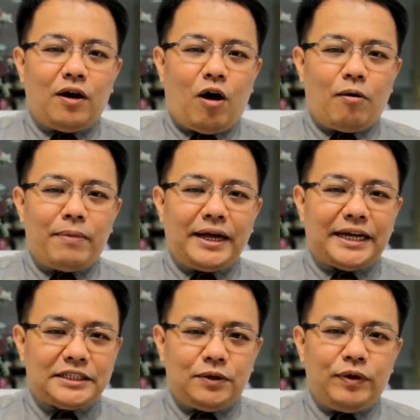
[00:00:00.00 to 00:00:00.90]
ออกมา
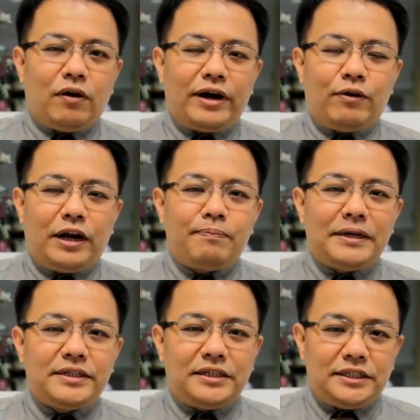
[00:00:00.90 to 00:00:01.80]
จากชีวิตของเรานั้นเป็
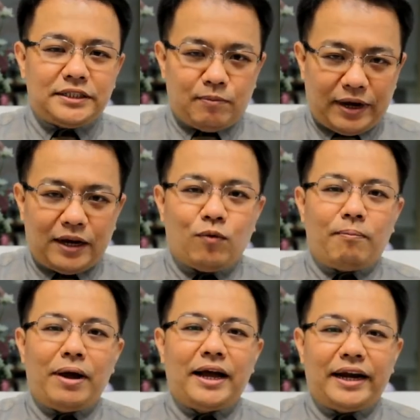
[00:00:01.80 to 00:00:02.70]
นสิ่งที่สำคัญก
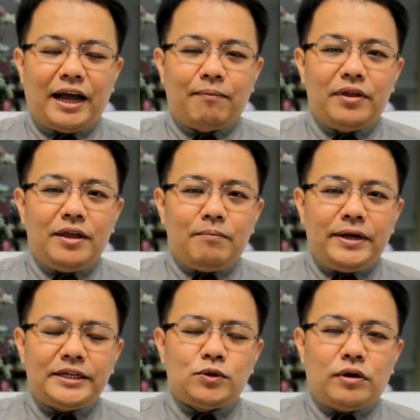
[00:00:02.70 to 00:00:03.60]
ว่ามากนะครับ พ
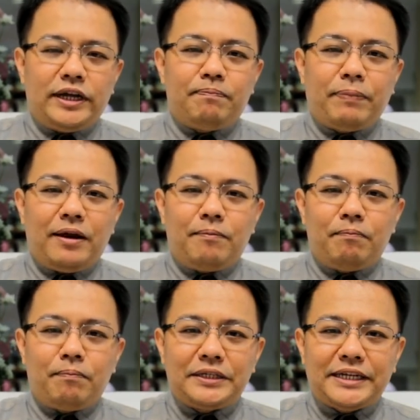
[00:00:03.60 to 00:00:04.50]
ระเยซูคริสต์เป็น
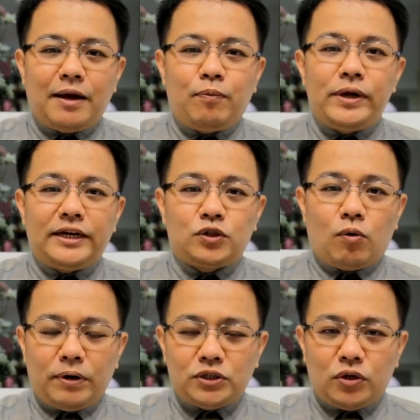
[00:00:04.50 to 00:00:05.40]
พระเจ้าผู้ยังทร
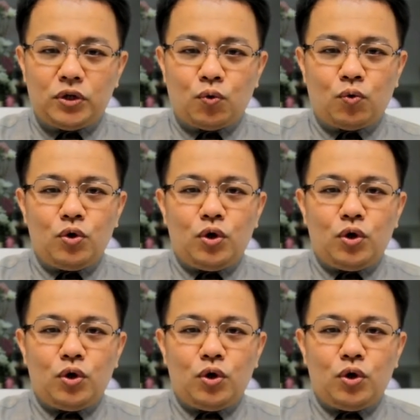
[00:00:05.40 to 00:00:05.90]
งพระชนอยู่